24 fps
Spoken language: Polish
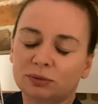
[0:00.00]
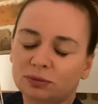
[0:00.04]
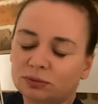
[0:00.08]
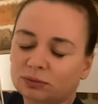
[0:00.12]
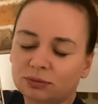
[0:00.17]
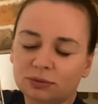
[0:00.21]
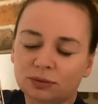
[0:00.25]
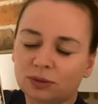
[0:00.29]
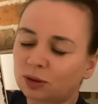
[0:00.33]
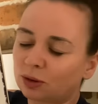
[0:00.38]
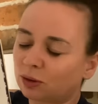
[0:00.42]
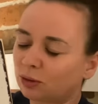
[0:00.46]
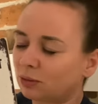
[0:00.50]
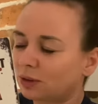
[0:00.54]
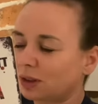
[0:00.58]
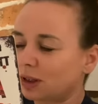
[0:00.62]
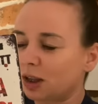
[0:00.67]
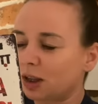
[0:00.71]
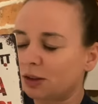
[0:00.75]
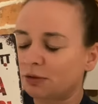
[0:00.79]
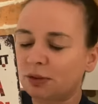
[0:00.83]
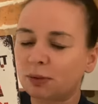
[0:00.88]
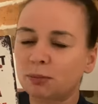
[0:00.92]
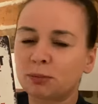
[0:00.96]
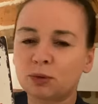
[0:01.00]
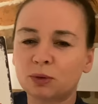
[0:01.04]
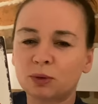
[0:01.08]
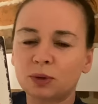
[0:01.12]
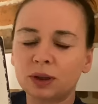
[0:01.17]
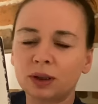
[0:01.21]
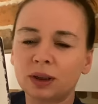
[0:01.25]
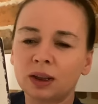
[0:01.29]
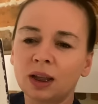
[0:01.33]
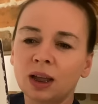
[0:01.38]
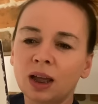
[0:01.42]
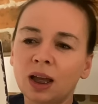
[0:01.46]
do całej
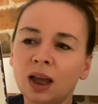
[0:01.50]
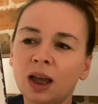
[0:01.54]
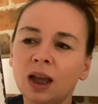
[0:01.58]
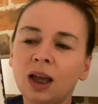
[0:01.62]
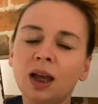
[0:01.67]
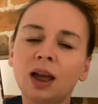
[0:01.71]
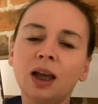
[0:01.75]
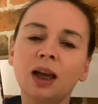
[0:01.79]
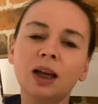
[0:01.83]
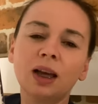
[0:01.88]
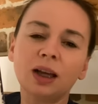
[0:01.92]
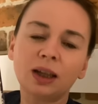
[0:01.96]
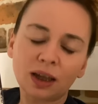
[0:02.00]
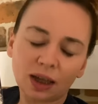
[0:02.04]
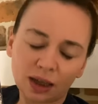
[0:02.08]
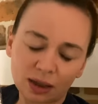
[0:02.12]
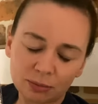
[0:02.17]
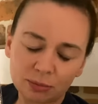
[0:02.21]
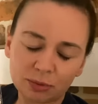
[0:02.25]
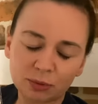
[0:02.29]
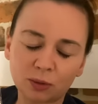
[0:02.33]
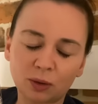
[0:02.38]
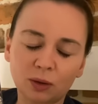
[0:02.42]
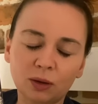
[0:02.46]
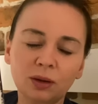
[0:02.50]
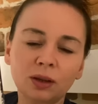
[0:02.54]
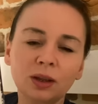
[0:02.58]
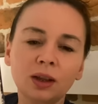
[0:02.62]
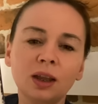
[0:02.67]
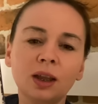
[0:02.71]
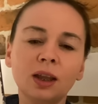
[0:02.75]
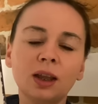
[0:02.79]
fabuły, ale było.